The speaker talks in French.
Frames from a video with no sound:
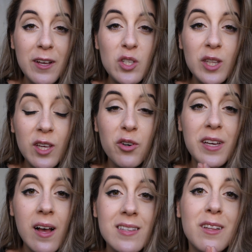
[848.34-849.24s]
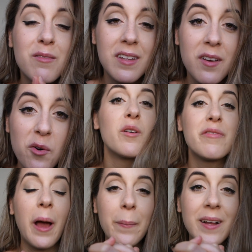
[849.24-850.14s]
personne qui regarde cette vidéo, de
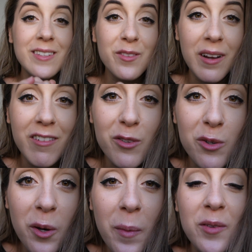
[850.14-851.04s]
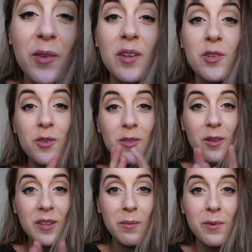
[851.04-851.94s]
faire partie de l'aventure parce que c'est juste
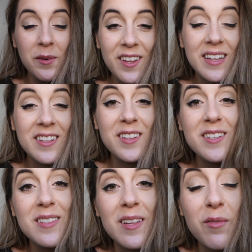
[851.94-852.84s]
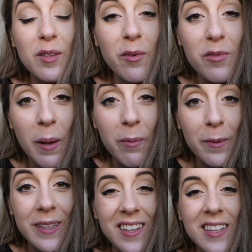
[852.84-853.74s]
le début. Et en attendant, si cette vidéo vous a plu,
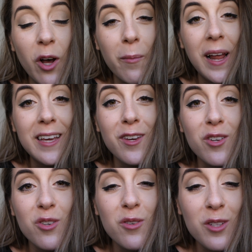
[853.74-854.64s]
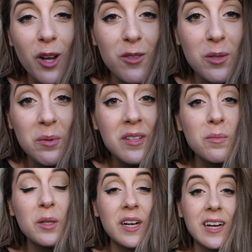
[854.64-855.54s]
mettez un énorme like juste en dessous.
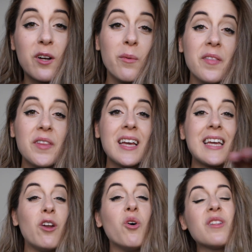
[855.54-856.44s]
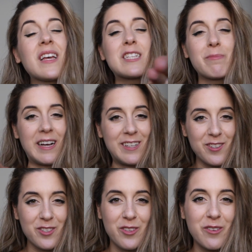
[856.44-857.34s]
Dites-moi dans les commentaires quelle autre
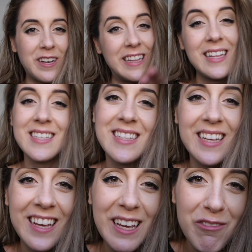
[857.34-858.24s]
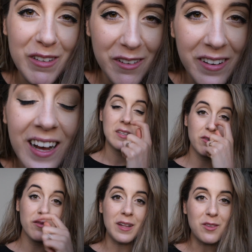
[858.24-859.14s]
expérience je devrais tester et vivre. Si vous
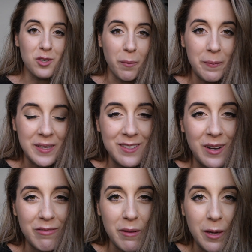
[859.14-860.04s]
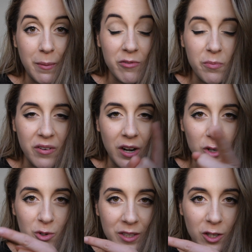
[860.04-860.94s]
ne faites toujours pas partie de la famille, eh ben, vous pouvez la
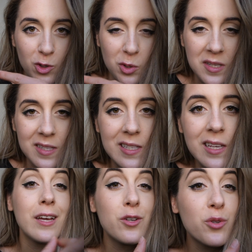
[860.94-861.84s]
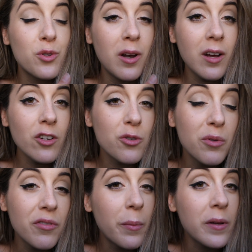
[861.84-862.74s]
rejoindre juste ici. Et juste là, je me
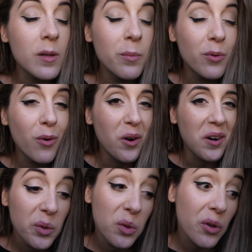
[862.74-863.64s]
fais passer pour une